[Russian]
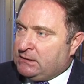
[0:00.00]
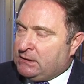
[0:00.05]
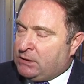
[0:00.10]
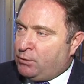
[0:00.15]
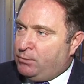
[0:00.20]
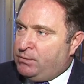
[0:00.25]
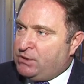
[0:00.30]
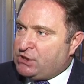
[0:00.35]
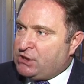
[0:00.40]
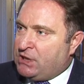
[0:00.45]

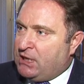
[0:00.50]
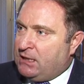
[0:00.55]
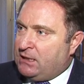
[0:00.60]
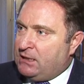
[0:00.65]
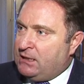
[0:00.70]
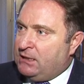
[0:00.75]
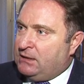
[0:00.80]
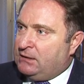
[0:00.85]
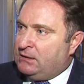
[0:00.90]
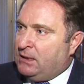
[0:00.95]

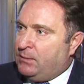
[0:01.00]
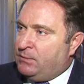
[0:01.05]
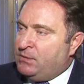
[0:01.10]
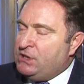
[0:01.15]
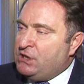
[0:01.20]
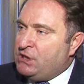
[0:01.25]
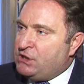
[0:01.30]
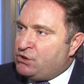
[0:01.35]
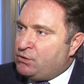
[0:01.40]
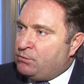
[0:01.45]
рубежа
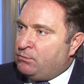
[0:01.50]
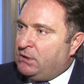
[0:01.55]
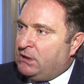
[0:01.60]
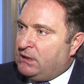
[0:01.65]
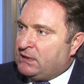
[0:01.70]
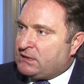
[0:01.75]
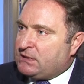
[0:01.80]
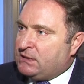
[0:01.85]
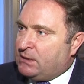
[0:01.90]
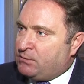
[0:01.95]
нам нечем
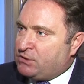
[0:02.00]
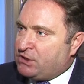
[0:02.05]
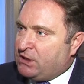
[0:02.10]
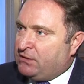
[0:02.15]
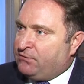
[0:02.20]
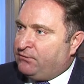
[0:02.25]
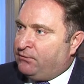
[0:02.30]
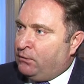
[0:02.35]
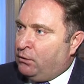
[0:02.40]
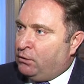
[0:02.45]
было
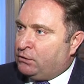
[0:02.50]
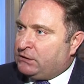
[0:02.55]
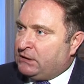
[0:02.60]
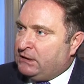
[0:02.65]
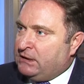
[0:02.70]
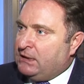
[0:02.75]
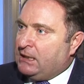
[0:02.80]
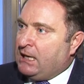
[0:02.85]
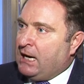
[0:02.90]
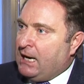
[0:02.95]
снабжать
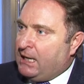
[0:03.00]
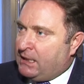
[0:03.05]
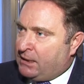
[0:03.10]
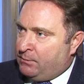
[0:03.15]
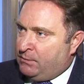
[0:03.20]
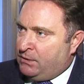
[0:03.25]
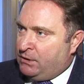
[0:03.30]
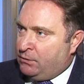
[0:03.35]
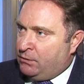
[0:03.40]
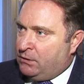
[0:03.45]
флот и
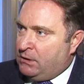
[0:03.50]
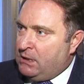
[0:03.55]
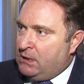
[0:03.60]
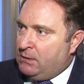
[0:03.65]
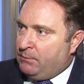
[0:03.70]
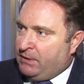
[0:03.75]
армию.